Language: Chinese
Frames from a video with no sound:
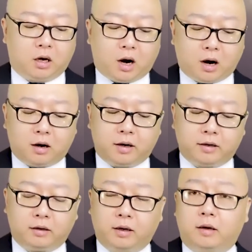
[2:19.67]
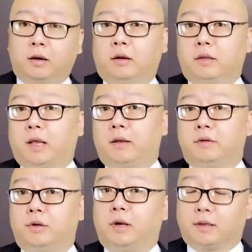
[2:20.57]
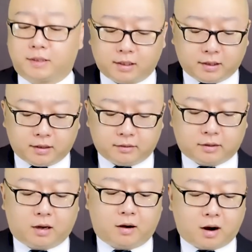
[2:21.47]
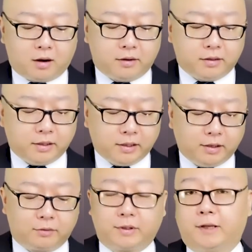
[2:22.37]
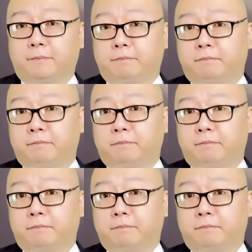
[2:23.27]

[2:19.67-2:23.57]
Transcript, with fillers: 二零零零年，就是两千年到二零一六年，